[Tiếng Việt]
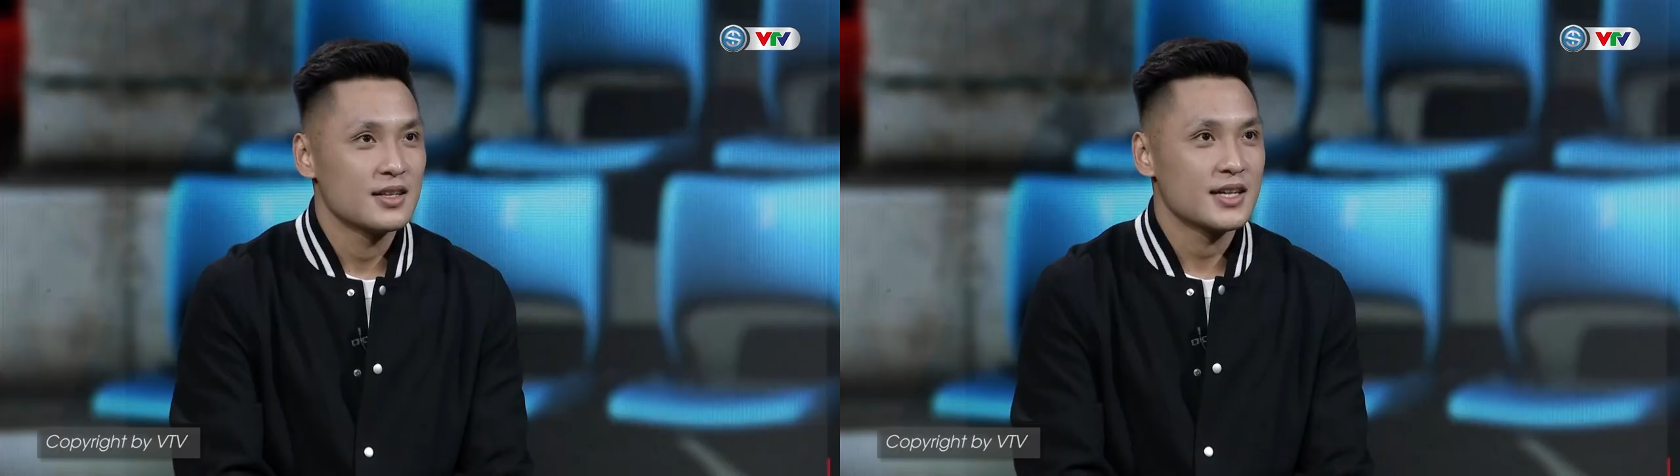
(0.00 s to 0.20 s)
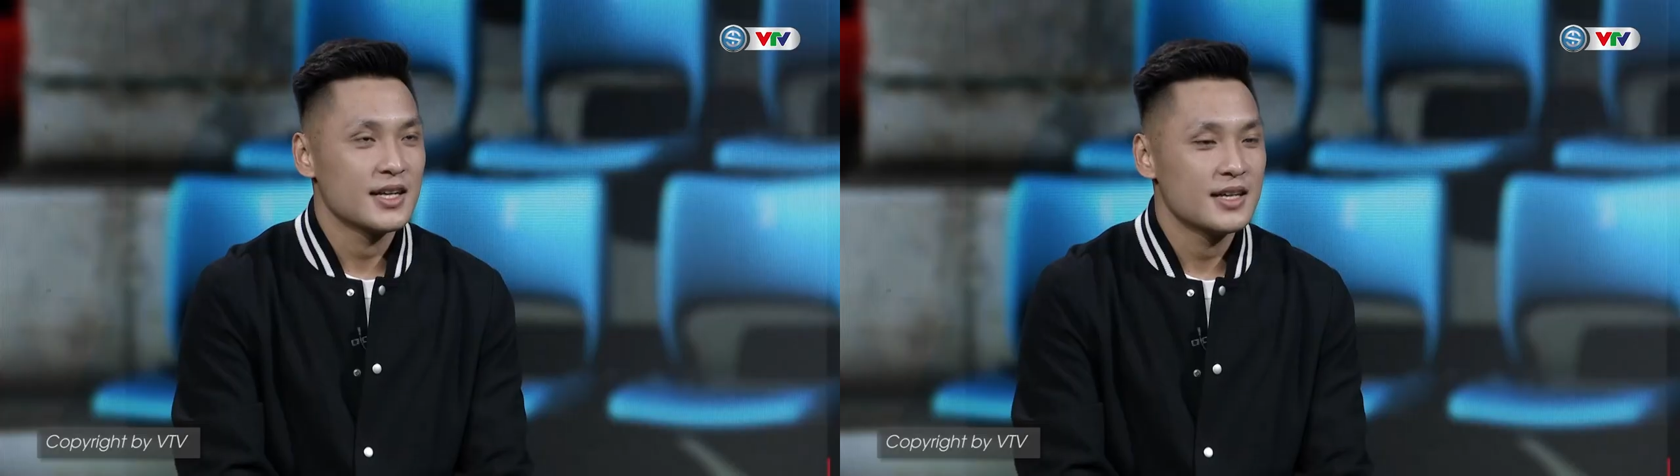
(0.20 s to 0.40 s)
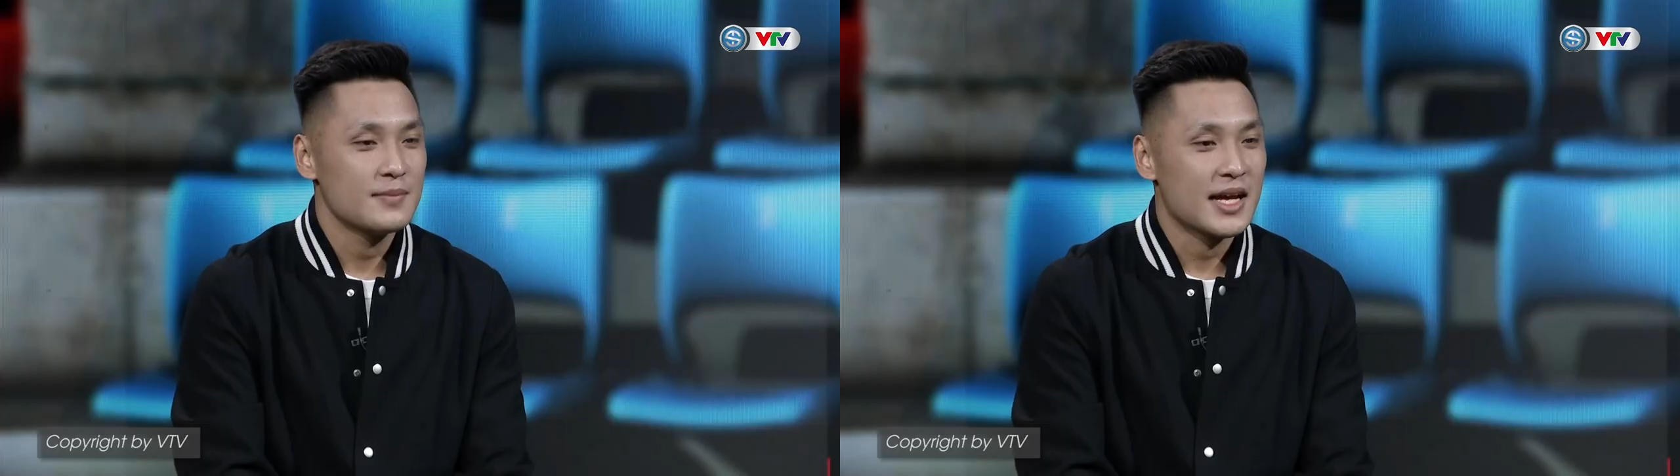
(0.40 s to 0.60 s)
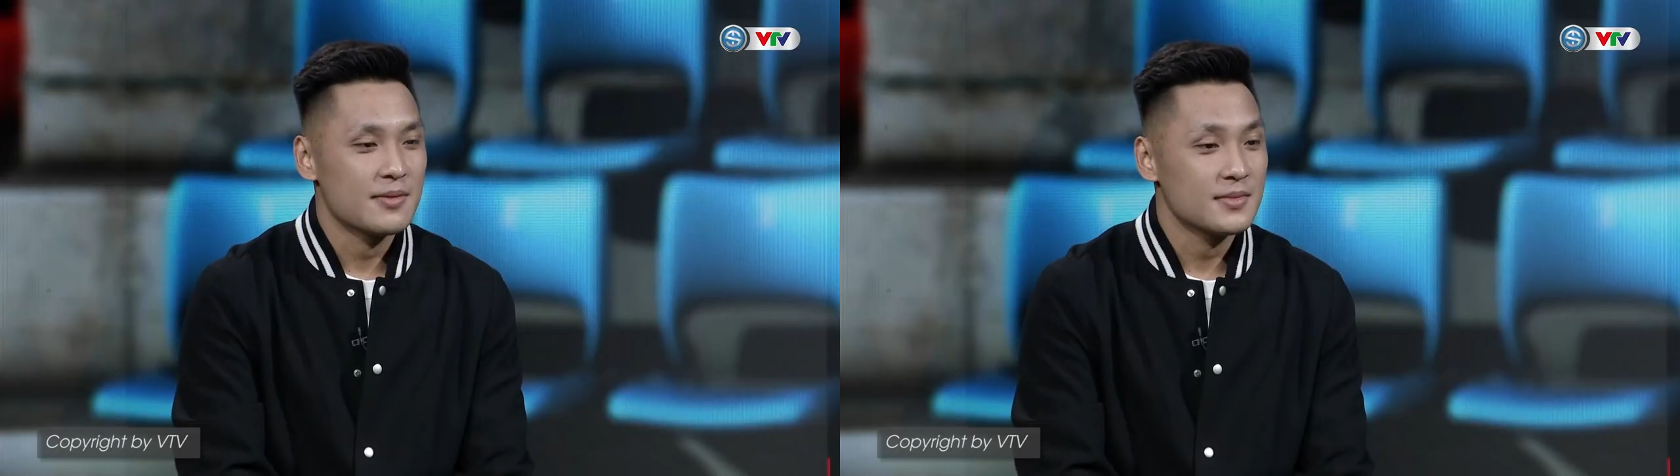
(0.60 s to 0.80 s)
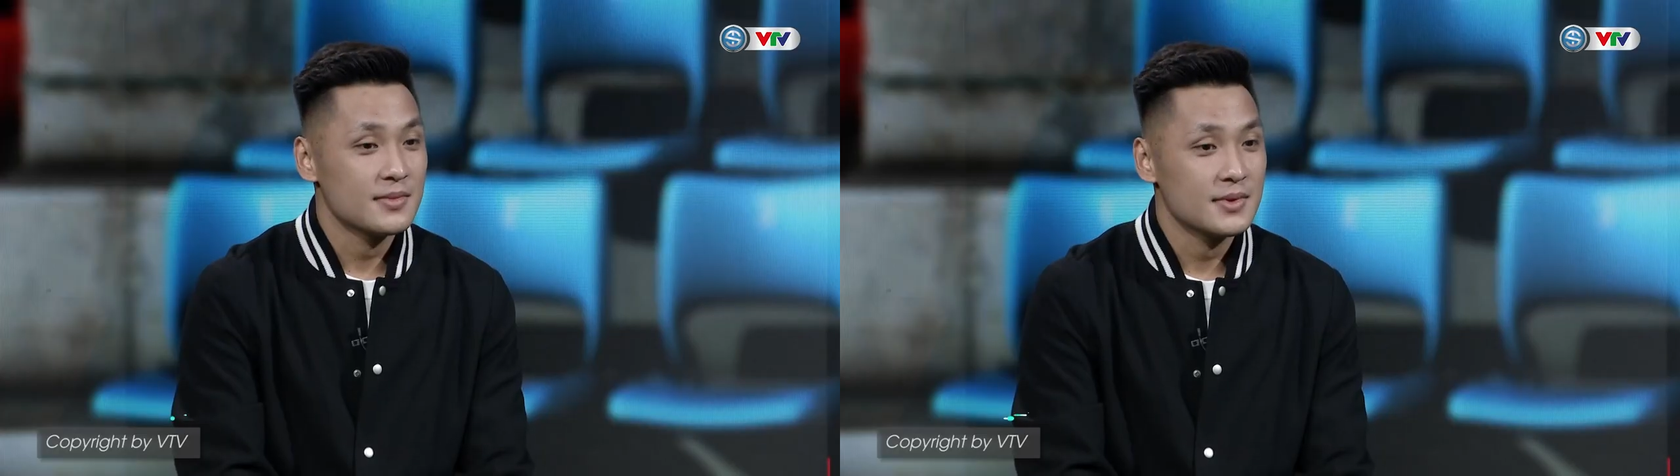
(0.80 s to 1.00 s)
Khi mà
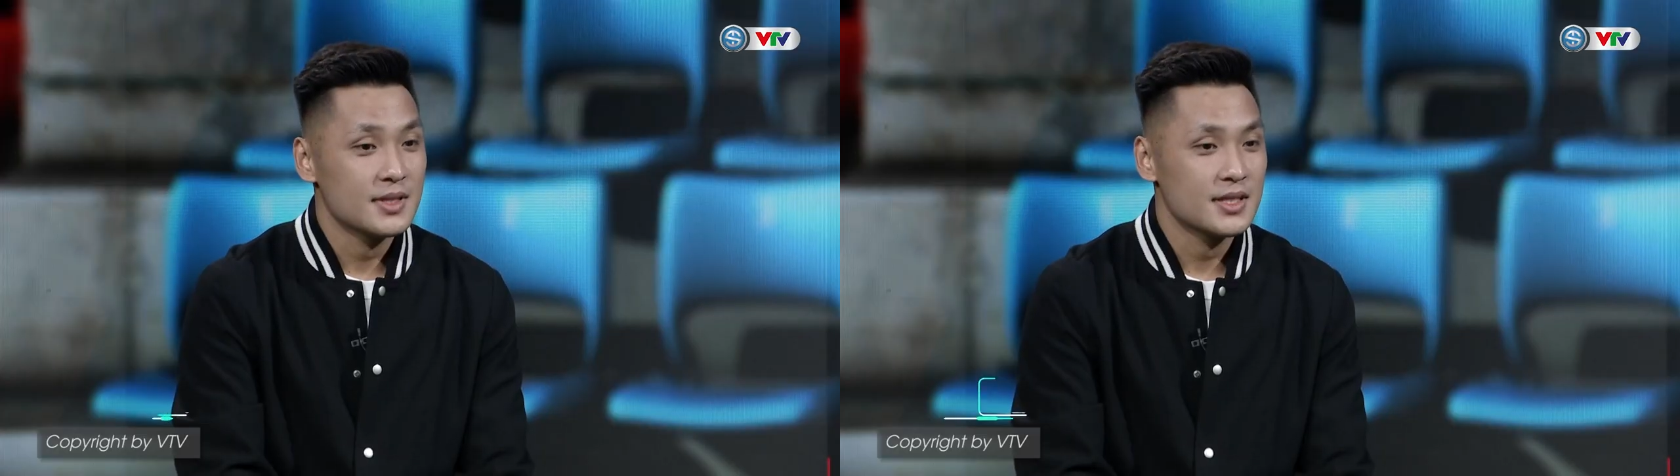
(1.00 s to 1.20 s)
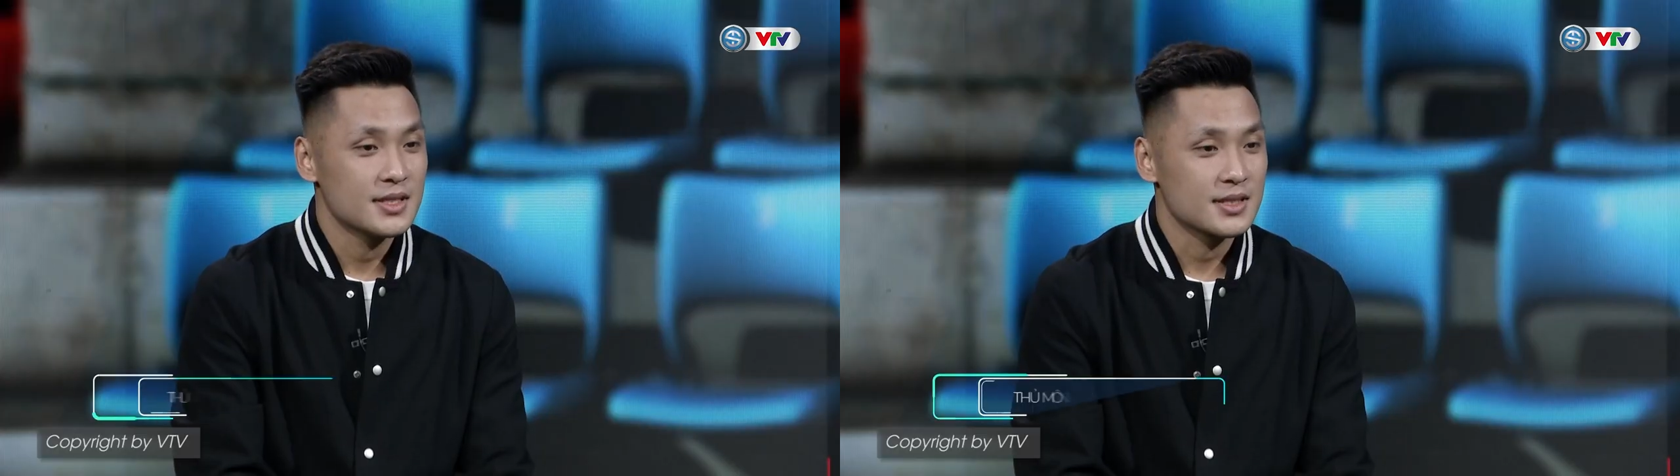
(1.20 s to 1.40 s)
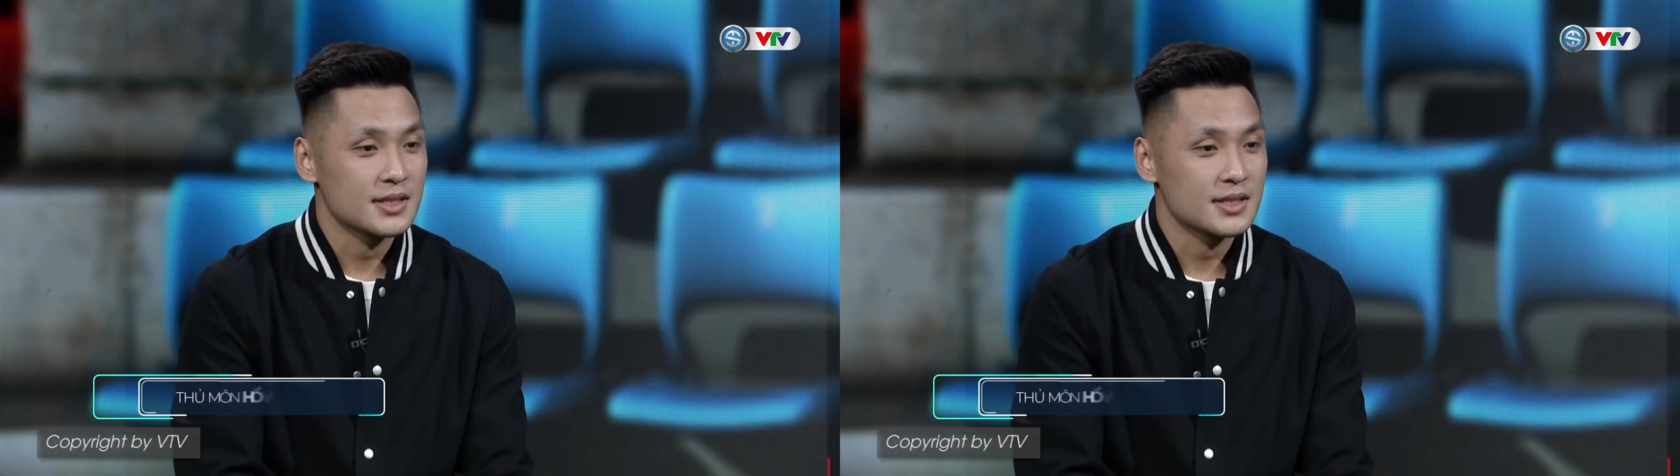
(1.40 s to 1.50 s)
em được